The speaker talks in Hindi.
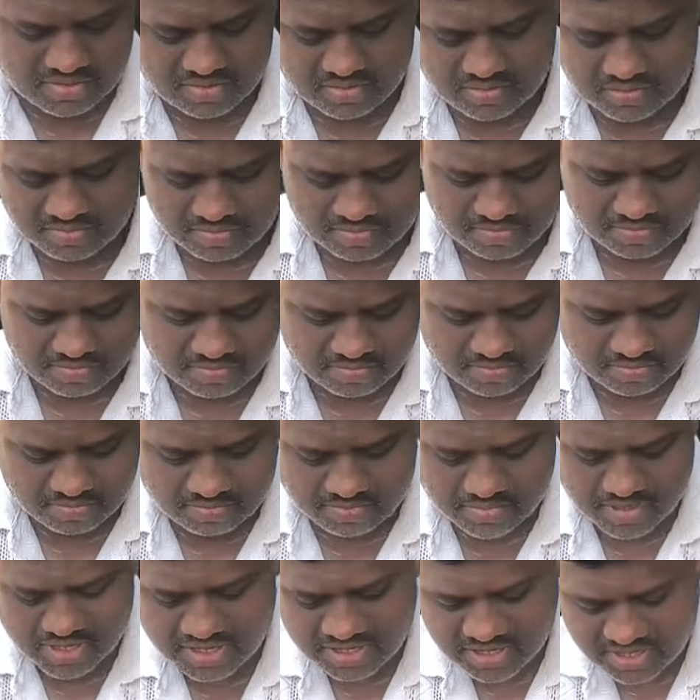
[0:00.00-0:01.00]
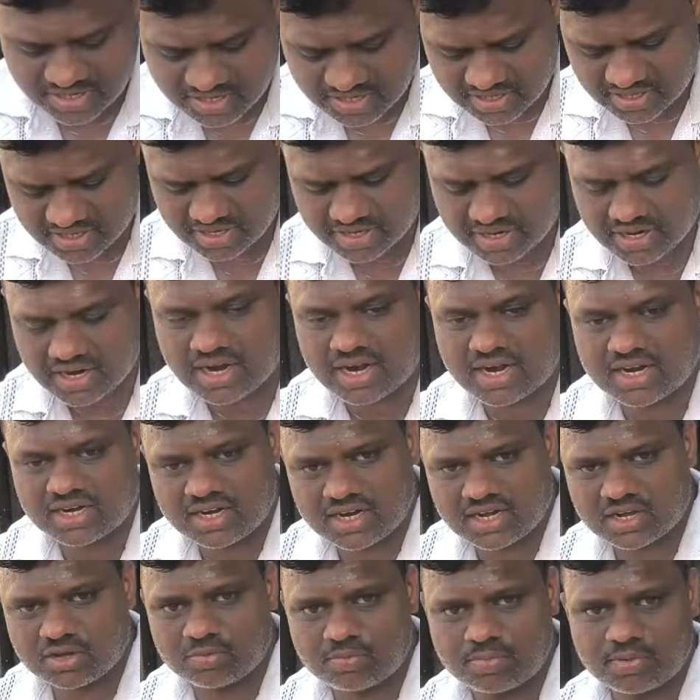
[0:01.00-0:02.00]
एक अंदाज़ा भाई ये
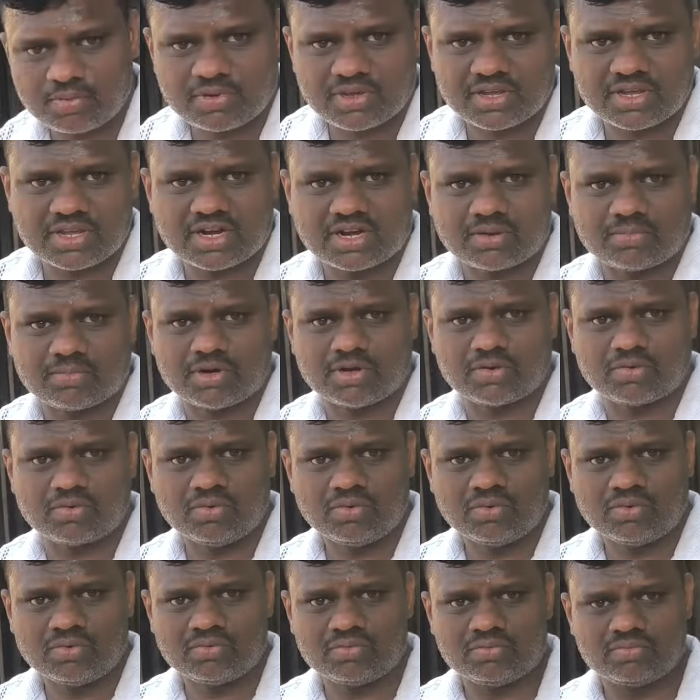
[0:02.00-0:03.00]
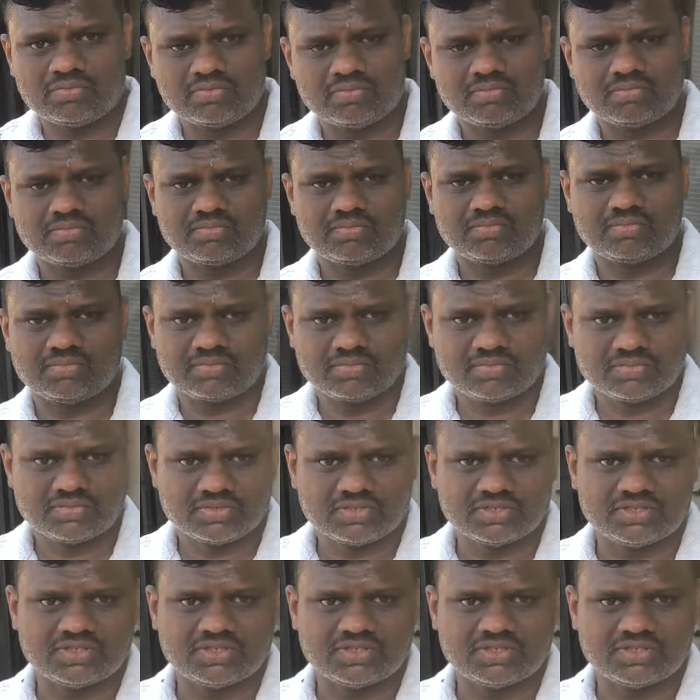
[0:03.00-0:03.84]
आठ लाख रुपये में गिरा अपने को अच्छा